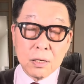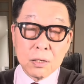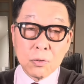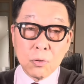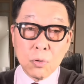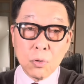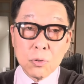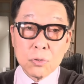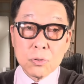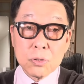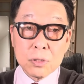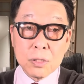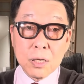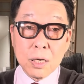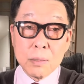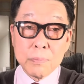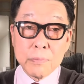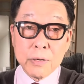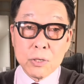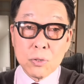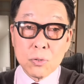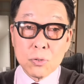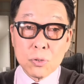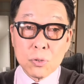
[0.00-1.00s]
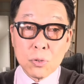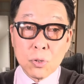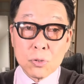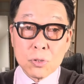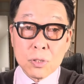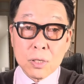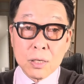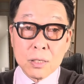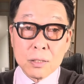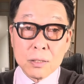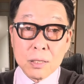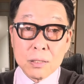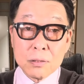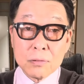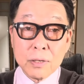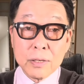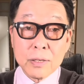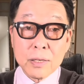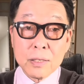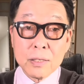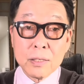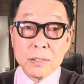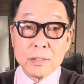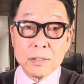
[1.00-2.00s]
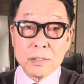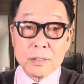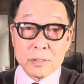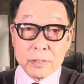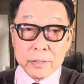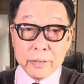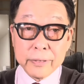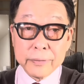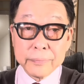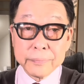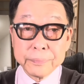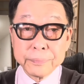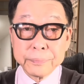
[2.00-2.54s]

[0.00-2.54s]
コースが今予想されてるわけなんですね。